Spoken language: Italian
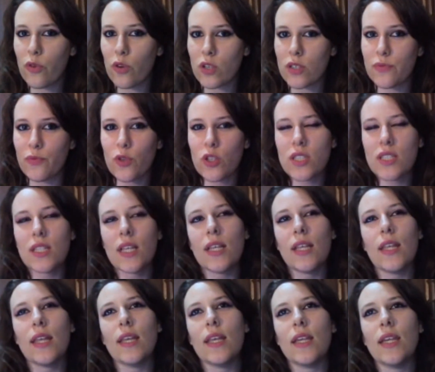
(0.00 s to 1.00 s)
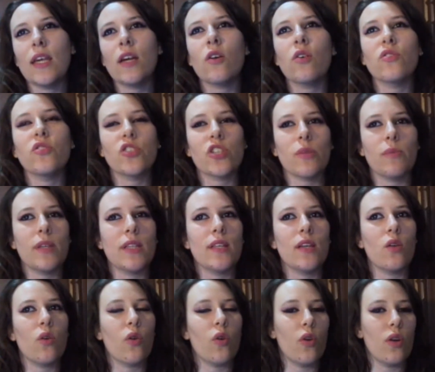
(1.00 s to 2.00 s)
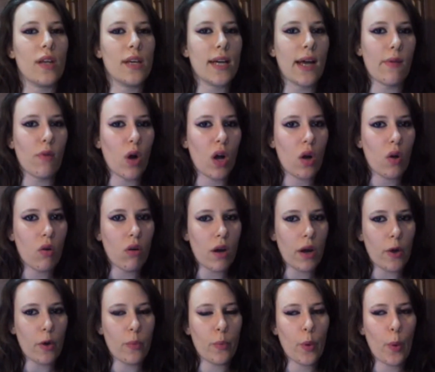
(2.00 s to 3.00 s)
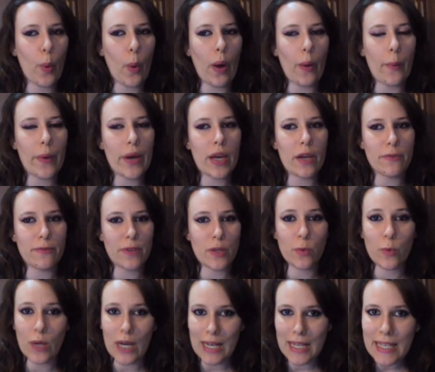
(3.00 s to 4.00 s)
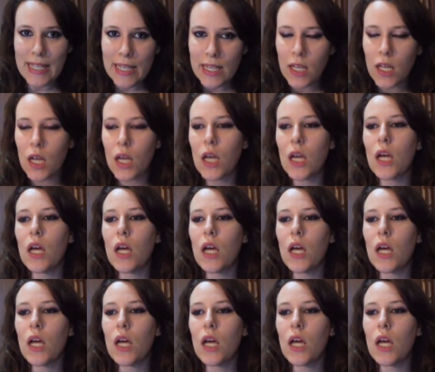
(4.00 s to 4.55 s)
for- forse inconsciamente lo collegavo ancora comunque a quella figura lì